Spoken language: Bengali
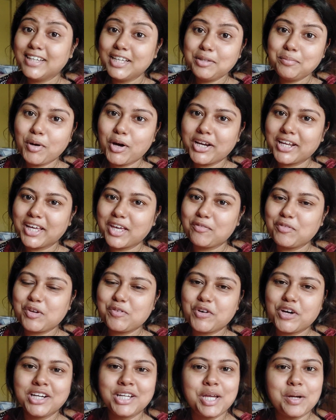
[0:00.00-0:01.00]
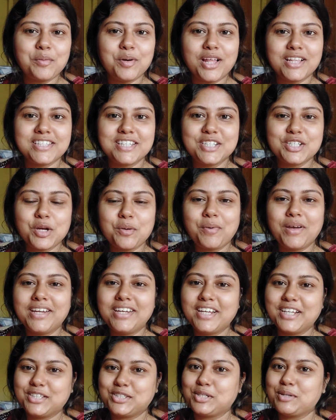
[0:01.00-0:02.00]
গুড মর্নিং এভরিওয়ান কেমন আছেন সবাই
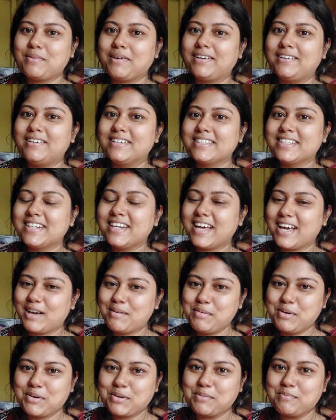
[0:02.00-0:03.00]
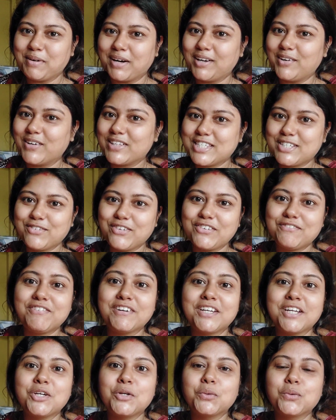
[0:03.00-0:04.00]
নিশ্চয়ই ভালো আছেন আমিও খুব ভালো আছি
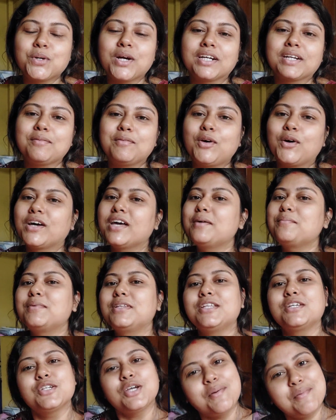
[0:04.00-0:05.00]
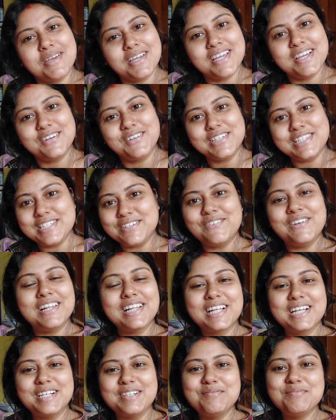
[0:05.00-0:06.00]
ফিটফাটের নতুন একটা ব্লগে আপনাদের সবাইকে করছি
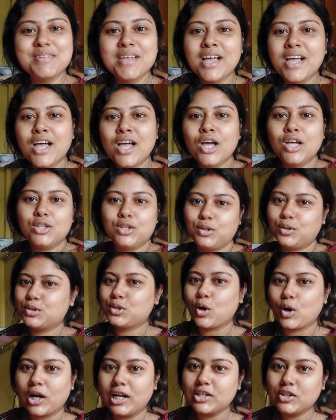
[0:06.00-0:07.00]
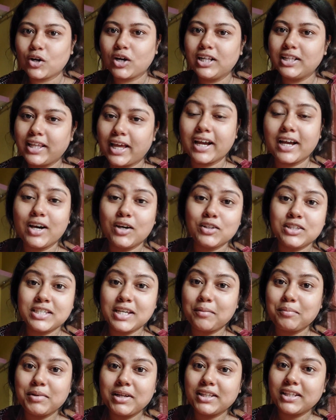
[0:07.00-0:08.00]
ওয়েলকাম তো সকাল সকাল দেখা হচ্ছে
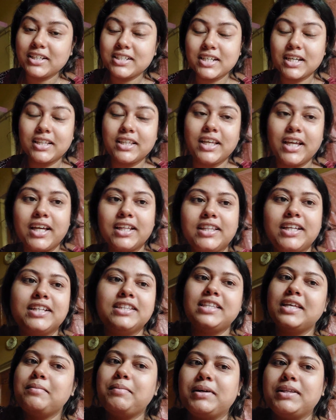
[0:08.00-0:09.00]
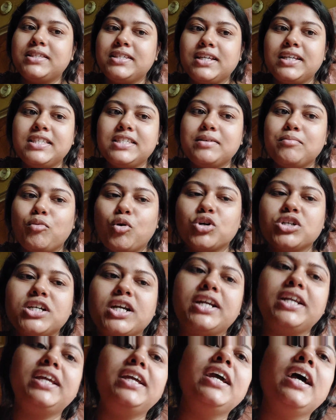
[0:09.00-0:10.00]
আপনাদের সাথে আর দেখতেই পাচ্ছেন যে
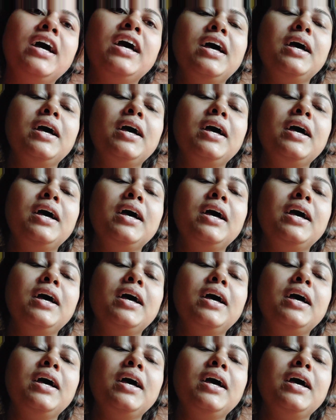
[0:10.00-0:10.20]
মশারি